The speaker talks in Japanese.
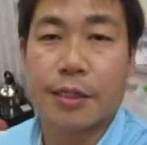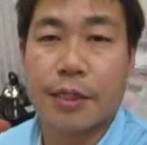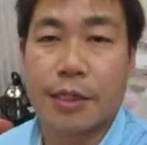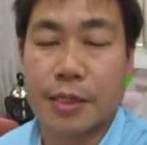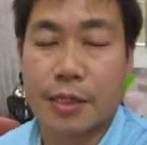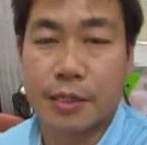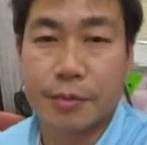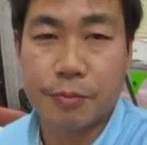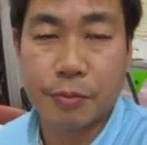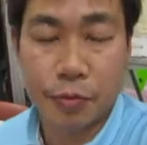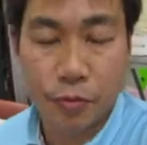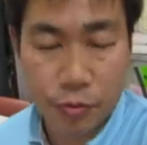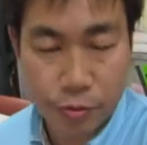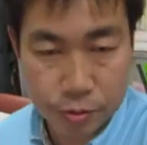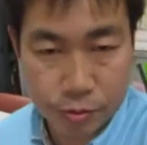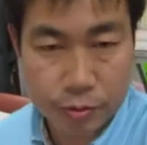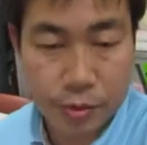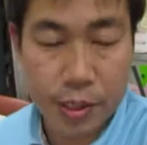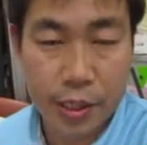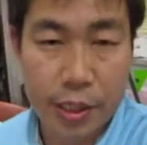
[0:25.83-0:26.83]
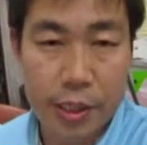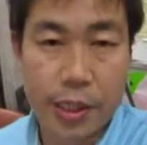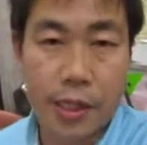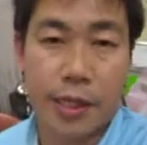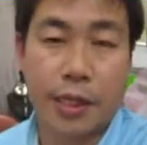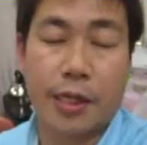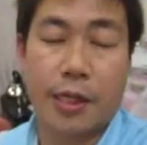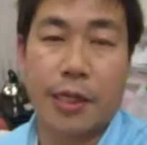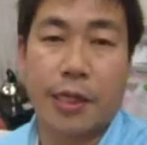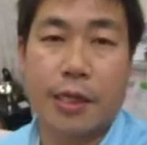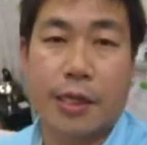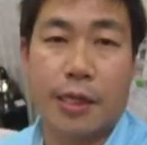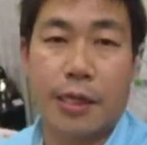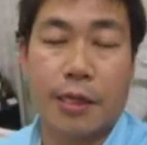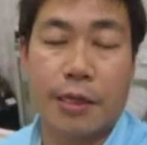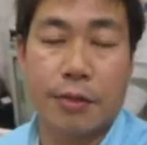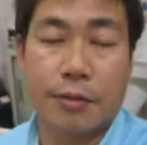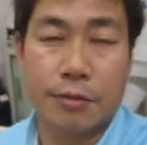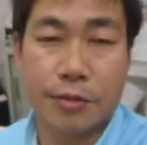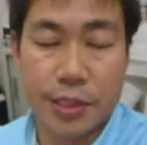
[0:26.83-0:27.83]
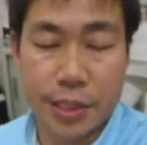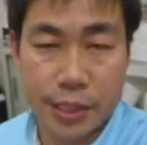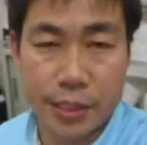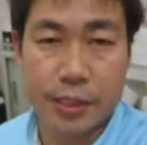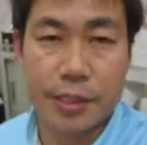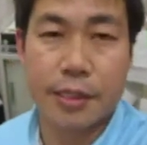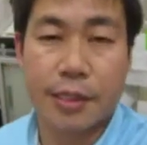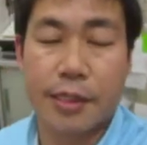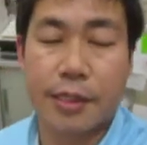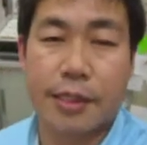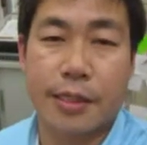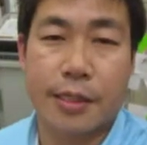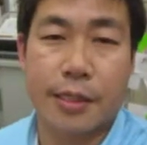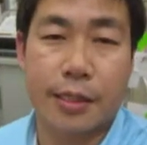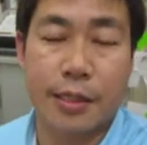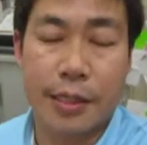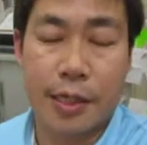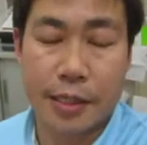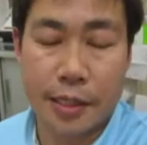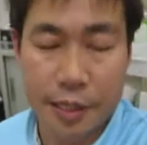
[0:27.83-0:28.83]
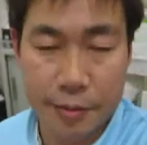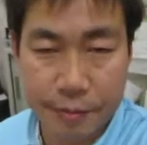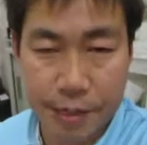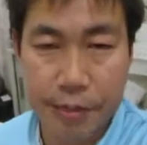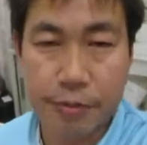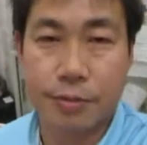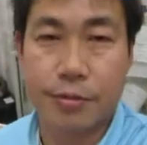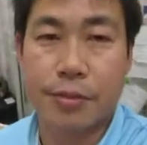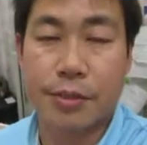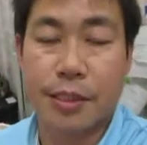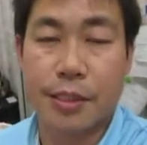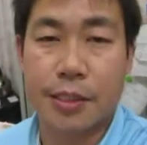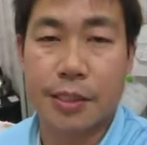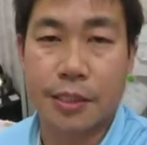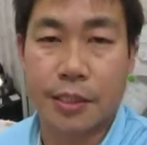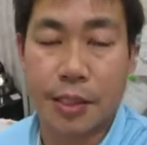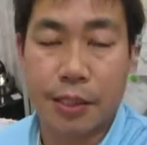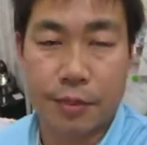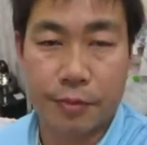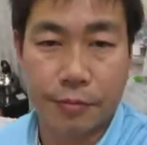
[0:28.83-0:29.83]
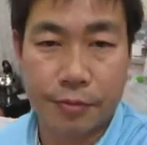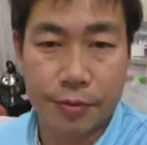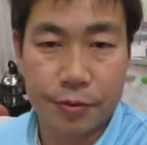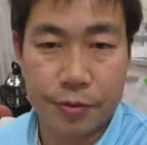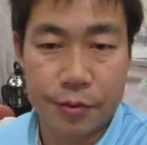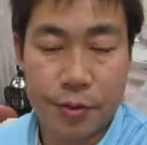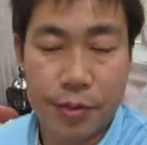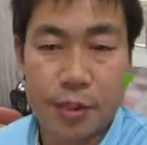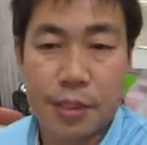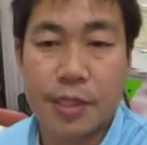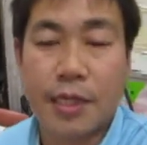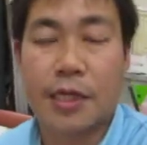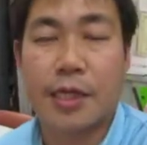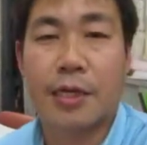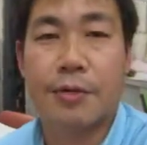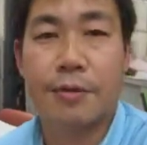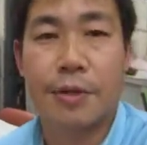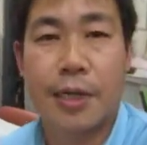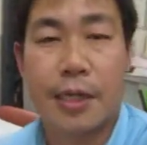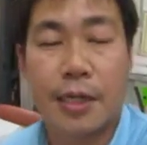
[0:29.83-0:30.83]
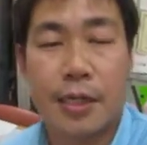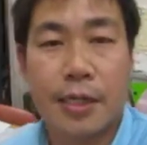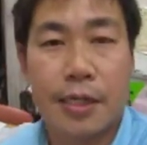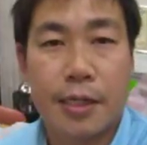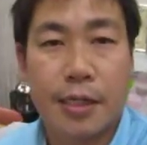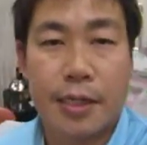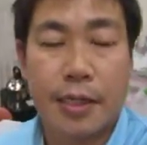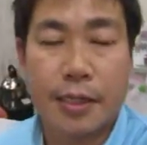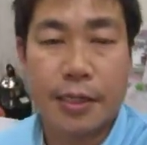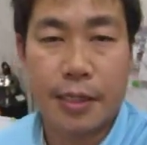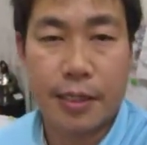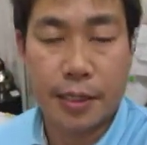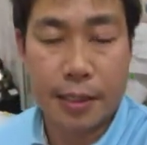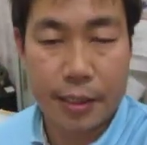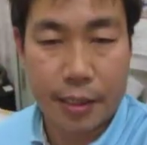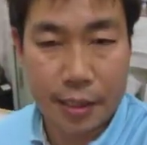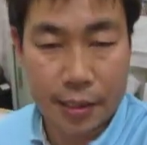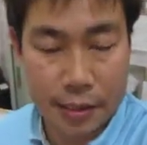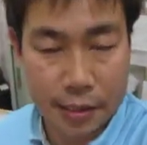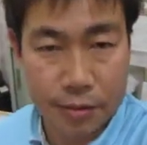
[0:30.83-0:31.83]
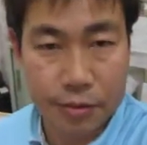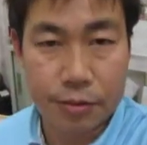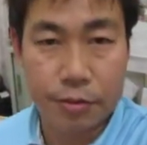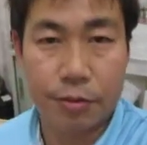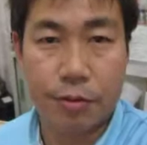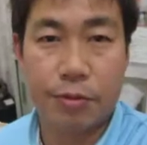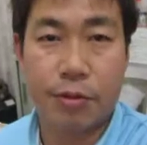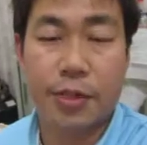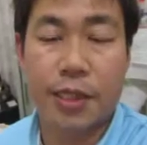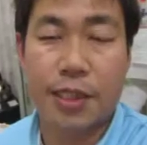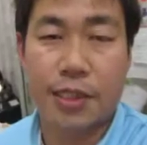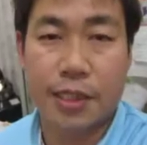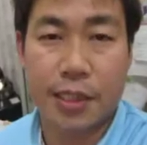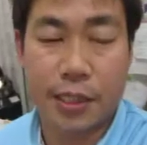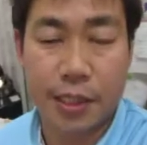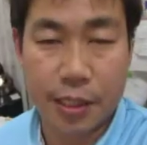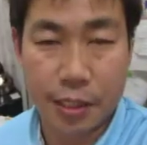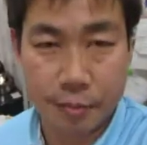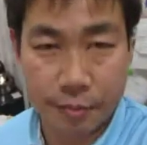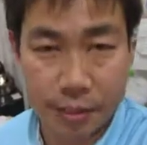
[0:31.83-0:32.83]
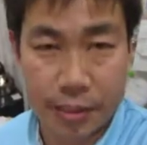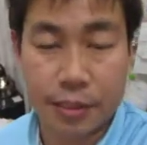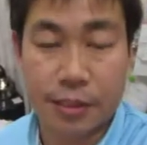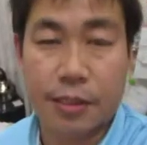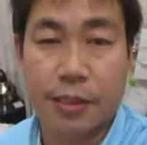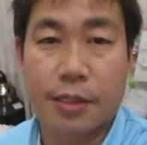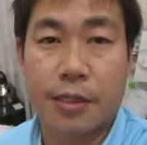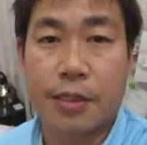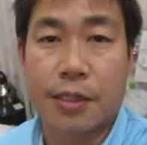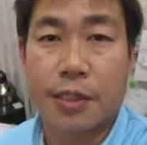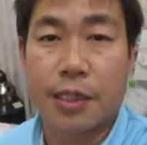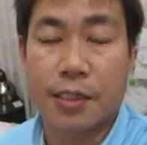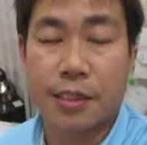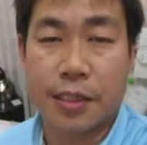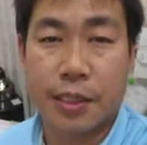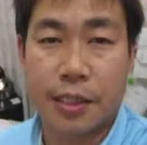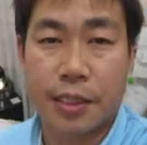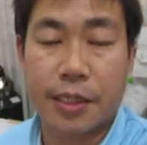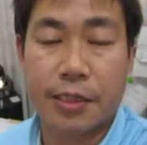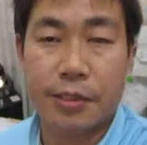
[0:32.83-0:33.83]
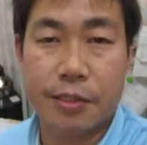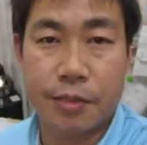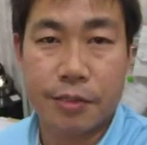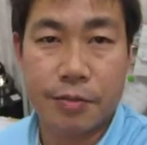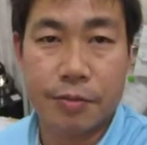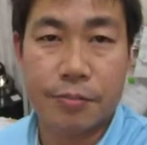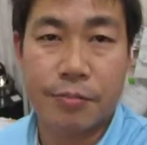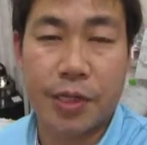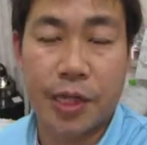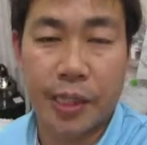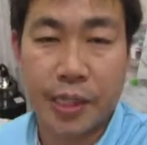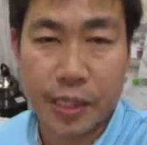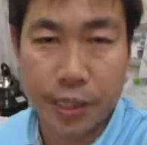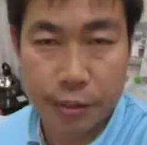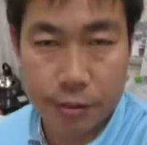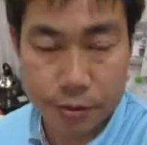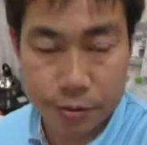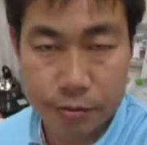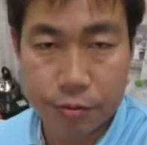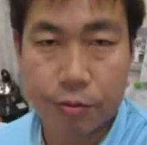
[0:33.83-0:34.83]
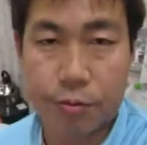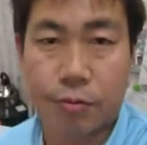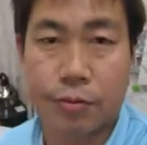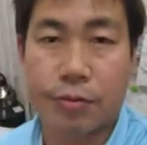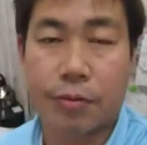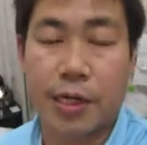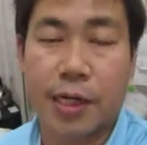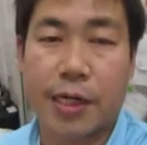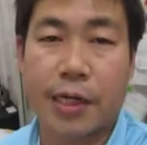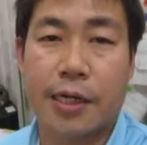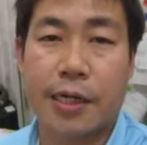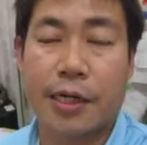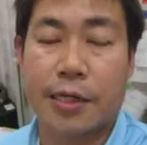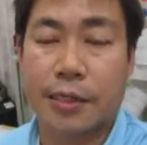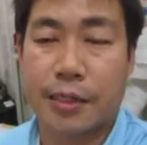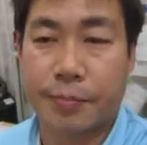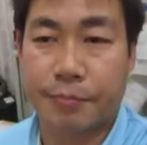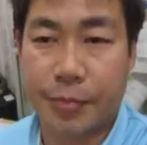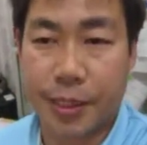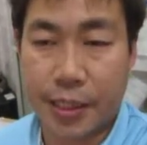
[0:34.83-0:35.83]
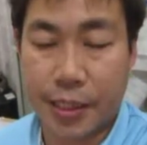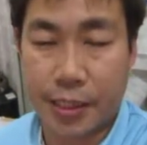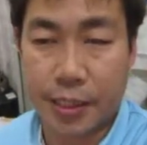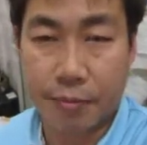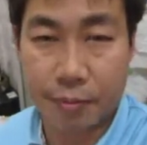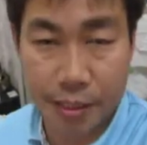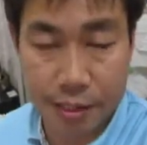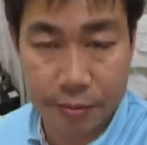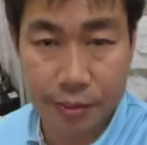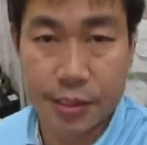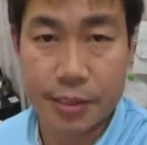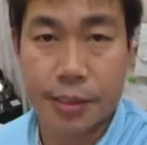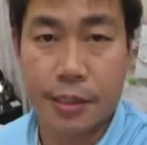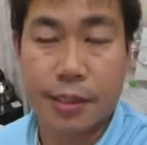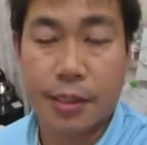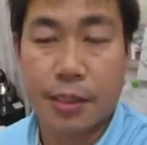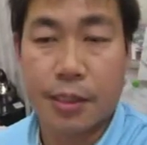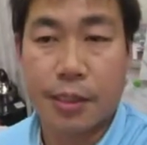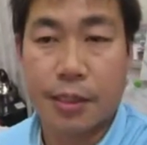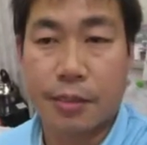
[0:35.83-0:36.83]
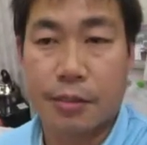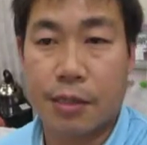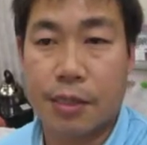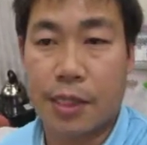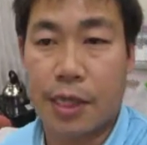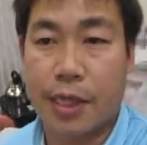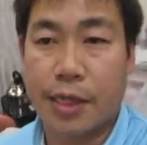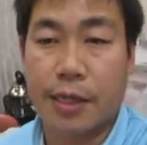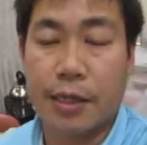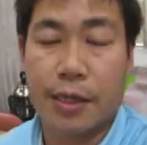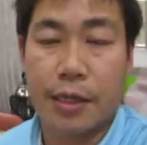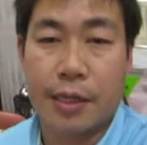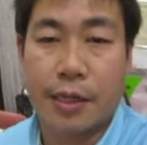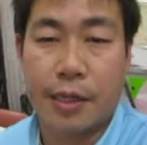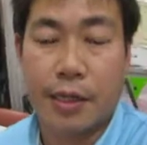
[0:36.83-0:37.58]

えもう本当に、え当然、え当たり前のことなんですけれどもタイヤは、え走ると削れていきます削れていく向けていく方向があのやっぱり決まってますそれで、